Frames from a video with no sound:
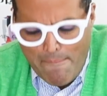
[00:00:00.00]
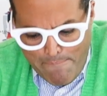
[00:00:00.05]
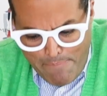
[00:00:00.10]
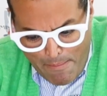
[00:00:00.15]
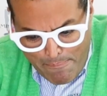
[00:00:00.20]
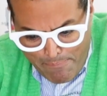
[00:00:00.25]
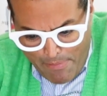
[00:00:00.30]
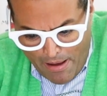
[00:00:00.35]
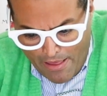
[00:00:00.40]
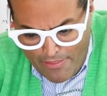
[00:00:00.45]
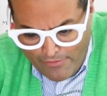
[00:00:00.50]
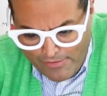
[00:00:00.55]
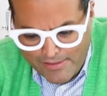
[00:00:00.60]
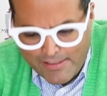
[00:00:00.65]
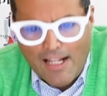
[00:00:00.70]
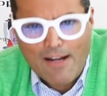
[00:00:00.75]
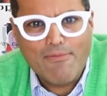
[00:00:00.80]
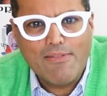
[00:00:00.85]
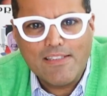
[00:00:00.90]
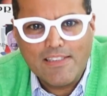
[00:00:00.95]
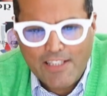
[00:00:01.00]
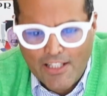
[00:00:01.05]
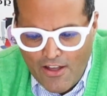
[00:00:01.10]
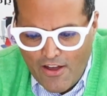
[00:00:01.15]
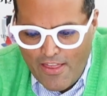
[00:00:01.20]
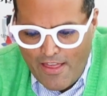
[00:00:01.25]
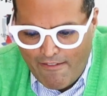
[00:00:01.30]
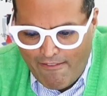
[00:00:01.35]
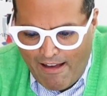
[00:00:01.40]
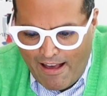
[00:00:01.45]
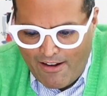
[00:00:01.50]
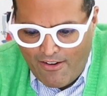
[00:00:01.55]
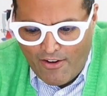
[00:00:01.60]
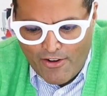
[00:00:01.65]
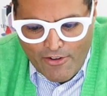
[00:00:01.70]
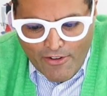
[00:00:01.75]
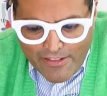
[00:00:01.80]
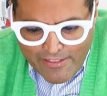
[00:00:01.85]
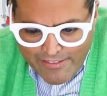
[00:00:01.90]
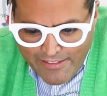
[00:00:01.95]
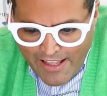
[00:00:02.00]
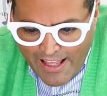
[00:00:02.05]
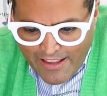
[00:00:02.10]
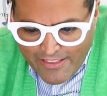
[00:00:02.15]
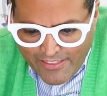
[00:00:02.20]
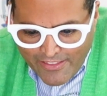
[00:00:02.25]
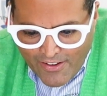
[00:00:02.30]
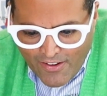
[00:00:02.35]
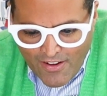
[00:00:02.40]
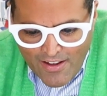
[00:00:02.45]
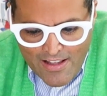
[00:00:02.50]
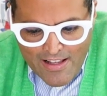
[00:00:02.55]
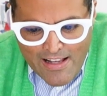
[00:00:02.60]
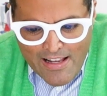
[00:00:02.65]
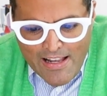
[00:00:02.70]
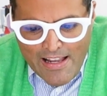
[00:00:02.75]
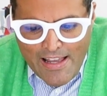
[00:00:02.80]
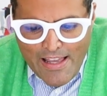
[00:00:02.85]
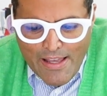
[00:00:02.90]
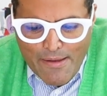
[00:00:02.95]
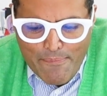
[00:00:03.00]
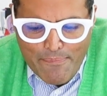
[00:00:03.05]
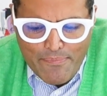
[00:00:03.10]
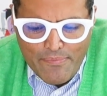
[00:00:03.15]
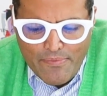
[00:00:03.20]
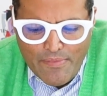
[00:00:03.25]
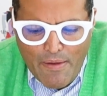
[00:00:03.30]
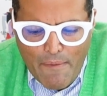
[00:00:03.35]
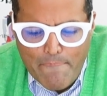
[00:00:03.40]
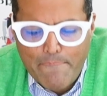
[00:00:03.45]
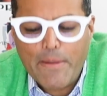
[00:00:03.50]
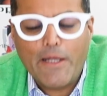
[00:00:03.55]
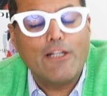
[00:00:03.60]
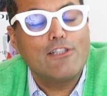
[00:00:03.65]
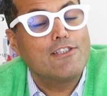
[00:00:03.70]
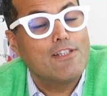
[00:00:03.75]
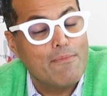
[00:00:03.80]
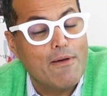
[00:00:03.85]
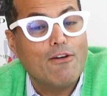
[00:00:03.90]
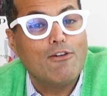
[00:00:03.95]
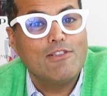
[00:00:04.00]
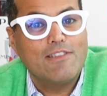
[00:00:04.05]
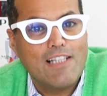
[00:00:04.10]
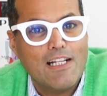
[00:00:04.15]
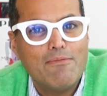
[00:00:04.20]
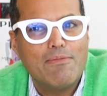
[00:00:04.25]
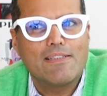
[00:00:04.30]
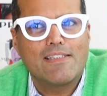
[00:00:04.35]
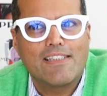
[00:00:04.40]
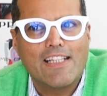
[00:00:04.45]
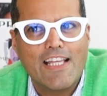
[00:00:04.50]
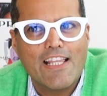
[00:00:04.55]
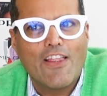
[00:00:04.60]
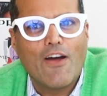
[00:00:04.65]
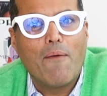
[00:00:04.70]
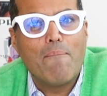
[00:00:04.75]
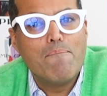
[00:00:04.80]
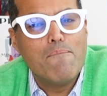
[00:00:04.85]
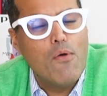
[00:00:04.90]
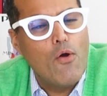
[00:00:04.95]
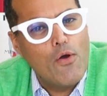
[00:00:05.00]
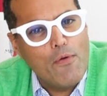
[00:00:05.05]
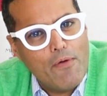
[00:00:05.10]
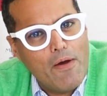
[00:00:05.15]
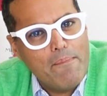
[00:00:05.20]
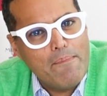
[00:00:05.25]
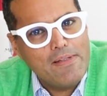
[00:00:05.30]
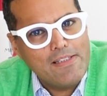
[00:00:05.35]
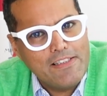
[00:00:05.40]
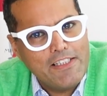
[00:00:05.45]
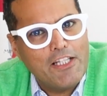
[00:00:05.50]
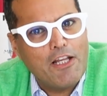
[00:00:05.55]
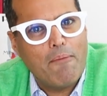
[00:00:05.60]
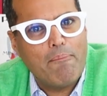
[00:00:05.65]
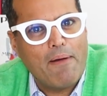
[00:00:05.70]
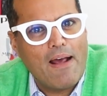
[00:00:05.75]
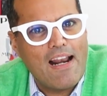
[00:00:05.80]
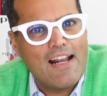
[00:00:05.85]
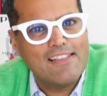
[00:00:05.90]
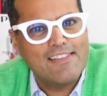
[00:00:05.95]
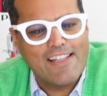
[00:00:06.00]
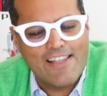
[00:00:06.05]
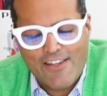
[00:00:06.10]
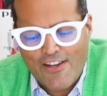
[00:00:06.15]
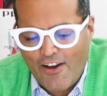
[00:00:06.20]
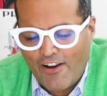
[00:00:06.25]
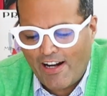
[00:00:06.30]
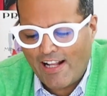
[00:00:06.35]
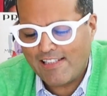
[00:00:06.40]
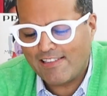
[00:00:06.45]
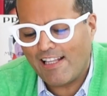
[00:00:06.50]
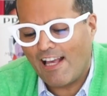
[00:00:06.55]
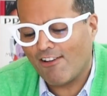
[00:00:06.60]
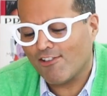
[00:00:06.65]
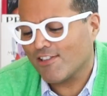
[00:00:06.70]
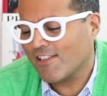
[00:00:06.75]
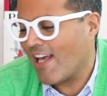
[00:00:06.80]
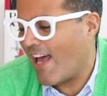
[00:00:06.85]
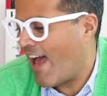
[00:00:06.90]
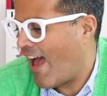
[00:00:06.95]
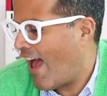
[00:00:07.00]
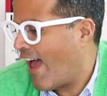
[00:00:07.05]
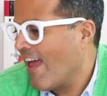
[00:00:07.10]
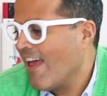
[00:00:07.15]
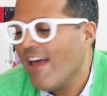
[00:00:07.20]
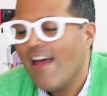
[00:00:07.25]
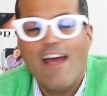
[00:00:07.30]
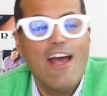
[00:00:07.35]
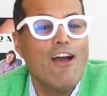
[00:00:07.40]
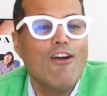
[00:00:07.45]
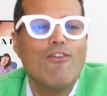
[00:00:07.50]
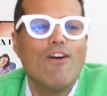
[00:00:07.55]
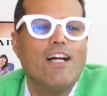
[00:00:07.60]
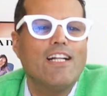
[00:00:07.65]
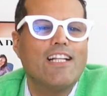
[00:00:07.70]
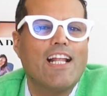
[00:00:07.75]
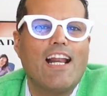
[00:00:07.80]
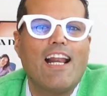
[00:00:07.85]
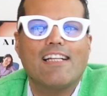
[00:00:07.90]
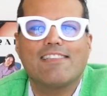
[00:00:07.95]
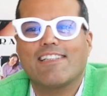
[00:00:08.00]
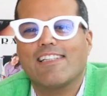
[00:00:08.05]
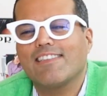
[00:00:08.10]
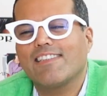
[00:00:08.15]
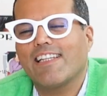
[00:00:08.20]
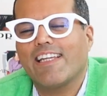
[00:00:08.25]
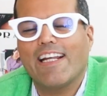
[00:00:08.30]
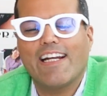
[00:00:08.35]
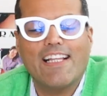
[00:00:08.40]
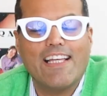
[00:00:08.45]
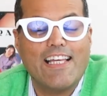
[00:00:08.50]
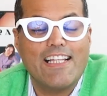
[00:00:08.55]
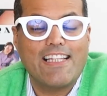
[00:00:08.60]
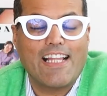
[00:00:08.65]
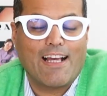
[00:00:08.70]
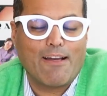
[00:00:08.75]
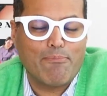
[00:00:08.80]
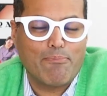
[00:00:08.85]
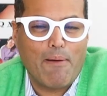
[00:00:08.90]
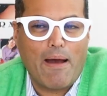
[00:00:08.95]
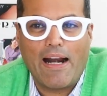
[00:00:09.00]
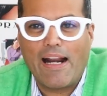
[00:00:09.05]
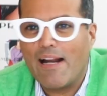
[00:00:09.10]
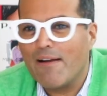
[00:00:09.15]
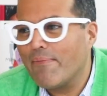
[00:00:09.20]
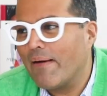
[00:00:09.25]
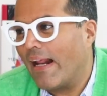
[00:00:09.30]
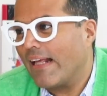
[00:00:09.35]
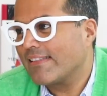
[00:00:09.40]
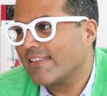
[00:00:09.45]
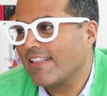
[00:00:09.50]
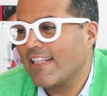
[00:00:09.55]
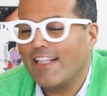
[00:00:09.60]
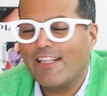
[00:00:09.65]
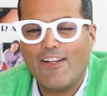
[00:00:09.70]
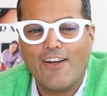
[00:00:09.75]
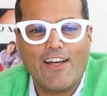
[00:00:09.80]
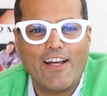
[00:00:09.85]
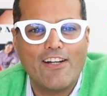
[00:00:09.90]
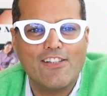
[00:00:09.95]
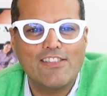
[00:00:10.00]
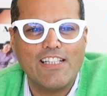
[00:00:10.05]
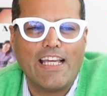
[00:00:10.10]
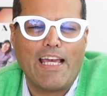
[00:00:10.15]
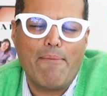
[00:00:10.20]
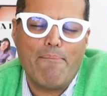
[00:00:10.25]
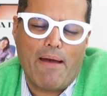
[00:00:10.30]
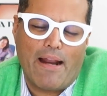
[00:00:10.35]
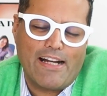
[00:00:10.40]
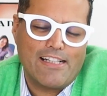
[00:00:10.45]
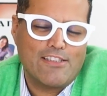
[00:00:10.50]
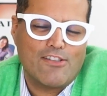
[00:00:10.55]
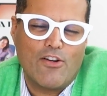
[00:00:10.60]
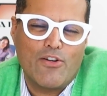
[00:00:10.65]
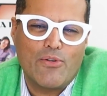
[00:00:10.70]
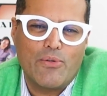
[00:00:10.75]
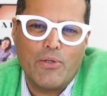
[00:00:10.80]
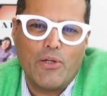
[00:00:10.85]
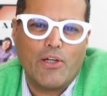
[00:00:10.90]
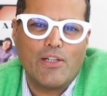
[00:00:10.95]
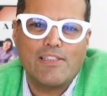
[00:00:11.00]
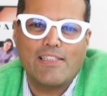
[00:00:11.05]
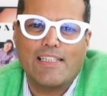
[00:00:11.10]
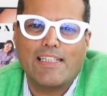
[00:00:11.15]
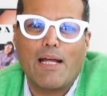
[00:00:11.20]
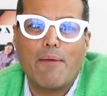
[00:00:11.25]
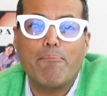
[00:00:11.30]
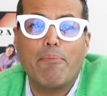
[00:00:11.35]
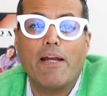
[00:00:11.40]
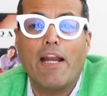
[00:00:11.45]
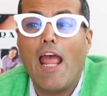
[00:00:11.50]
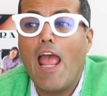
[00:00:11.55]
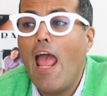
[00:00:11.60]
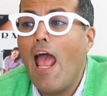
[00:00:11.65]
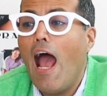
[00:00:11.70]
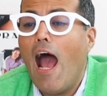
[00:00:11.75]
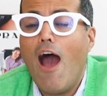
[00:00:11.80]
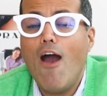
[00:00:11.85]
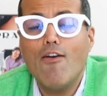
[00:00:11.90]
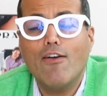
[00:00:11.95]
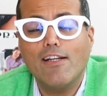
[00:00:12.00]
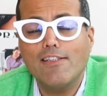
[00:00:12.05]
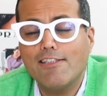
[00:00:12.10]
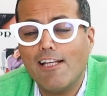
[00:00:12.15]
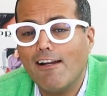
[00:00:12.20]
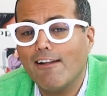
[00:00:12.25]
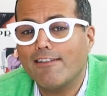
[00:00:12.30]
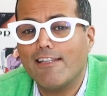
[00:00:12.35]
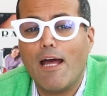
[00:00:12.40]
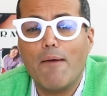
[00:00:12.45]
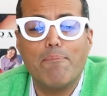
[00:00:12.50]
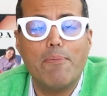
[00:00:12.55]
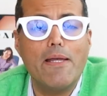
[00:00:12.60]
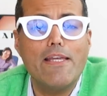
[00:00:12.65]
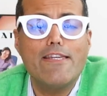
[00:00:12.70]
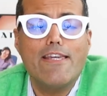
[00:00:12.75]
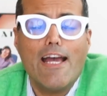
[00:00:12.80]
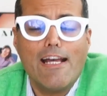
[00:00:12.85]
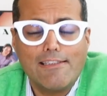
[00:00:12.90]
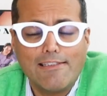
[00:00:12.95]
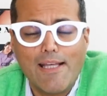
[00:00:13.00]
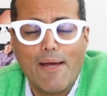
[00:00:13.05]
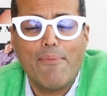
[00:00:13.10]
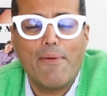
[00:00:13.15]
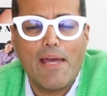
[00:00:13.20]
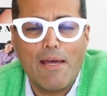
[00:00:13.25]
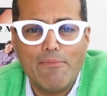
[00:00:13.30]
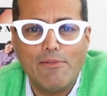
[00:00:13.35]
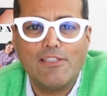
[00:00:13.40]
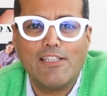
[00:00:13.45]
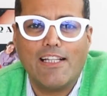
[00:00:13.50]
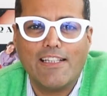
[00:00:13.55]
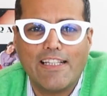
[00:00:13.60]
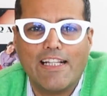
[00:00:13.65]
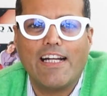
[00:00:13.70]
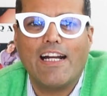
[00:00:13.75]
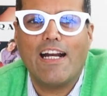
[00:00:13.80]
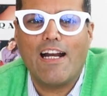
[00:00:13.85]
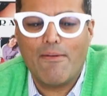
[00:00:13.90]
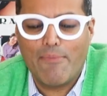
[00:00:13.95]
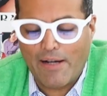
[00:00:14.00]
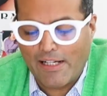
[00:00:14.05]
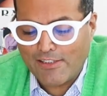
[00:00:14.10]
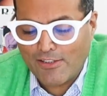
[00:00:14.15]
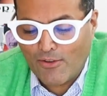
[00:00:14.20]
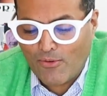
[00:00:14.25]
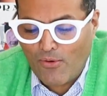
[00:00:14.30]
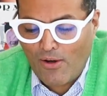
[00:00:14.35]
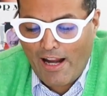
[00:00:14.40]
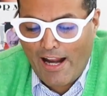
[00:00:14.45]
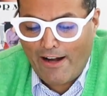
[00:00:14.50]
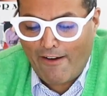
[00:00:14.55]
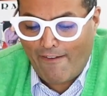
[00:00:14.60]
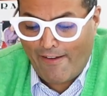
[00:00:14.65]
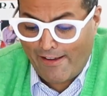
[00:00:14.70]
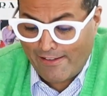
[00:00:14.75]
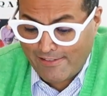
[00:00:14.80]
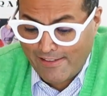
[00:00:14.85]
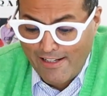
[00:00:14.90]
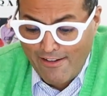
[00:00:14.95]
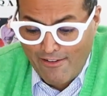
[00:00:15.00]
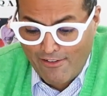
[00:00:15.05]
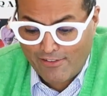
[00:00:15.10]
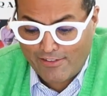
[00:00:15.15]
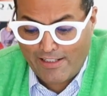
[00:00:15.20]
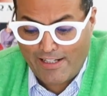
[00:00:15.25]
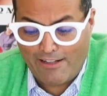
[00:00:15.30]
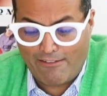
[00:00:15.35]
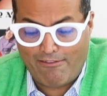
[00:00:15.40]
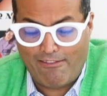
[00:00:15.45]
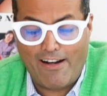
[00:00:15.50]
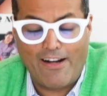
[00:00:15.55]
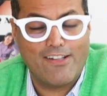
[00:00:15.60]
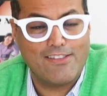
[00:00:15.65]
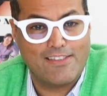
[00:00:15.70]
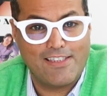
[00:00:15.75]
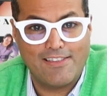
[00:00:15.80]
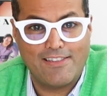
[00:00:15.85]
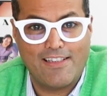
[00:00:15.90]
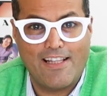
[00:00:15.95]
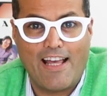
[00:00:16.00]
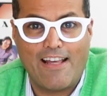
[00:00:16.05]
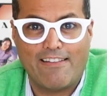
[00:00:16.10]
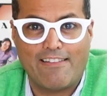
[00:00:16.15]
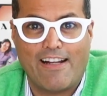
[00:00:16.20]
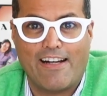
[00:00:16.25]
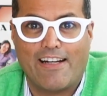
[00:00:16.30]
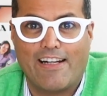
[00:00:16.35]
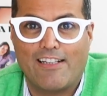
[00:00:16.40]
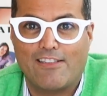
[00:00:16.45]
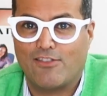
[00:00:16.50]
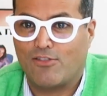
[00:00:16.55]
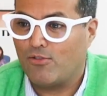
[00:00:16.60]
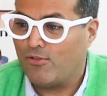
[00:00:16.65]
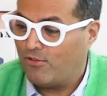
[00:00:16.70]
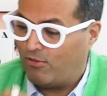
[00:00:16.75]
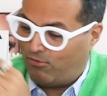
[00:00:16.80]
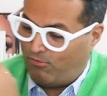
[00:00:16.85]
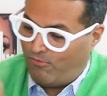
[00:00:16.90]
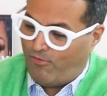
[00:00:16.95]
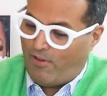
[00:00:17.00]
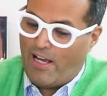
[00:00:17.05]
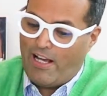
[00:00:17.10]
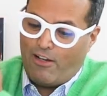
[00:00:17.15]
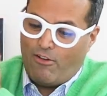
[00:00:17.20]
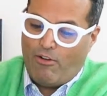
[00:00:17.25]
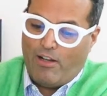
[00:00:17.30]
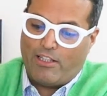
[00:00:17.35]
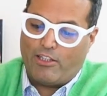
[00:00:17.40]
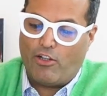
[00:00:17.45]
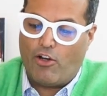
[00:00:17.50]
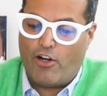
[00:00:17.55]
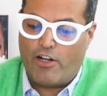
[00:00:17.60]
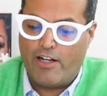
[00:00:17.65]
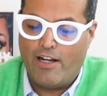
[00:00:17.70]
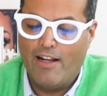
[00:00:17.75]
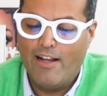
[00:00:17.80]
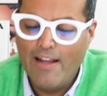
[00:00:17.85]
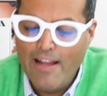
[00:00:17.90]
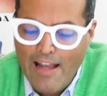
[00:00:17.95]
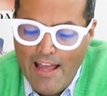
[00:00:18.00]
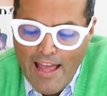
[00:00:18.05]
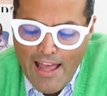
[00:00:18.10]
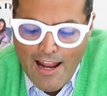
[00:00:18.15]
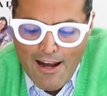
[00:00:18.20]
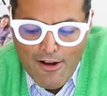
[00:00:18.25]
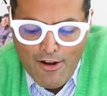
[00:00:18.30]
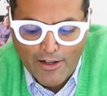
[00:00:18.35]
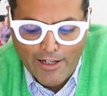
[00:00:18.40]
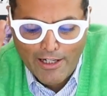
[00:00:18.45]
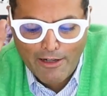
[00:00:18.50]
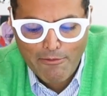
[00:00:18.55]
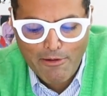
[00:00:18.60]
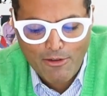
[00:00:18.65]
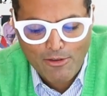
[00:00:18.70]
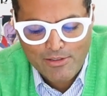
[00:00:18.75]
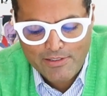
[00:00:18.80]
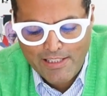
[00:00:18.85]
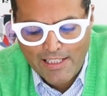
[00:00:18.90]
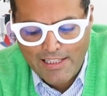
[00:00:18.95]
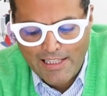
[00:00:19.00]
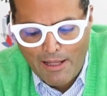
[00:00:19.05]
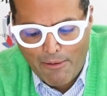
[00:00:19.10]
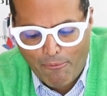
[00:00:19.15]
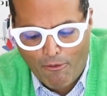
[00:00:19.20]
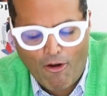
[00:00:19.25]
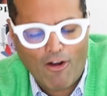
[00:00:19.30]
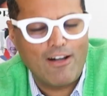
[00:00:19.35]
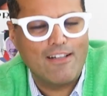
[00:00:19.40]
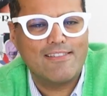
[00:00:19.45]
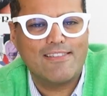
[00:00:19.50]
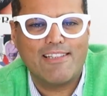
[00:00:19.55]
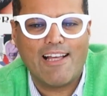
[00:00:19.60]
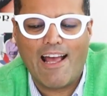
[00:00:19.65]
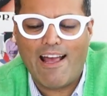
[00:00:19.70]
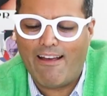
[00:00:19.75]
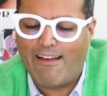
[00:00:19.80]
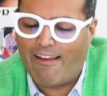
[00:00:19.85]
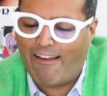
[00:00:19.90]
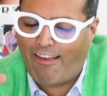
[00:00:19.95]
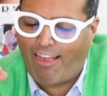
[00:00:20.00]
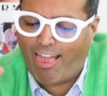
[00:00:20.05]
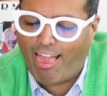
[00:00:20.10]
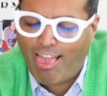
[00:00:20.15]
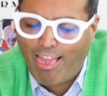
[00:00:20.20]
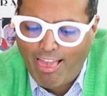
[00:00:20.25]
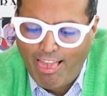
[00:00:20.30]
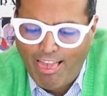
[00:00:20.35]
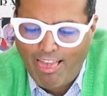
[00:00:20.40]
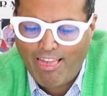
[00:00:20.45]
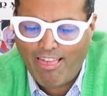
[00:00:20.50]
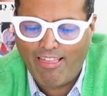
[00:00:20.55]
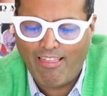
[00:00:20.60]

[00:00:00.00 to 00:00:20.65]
Empapado está el vestido de abajo, no entiendo. Pero sí me gusta el vestido. Muy buen vestido para las señoras. O sea, con las que se quieren que tapar el bracito, que no se quemaras con uno que se tapen. Aunque se lo tapen, ya sabemos que tienen el brazo culero. Esta no lo tiene culero, esta sí debe tener su buen guatón. Lo que no me gusta es la bolsa, ¿eh?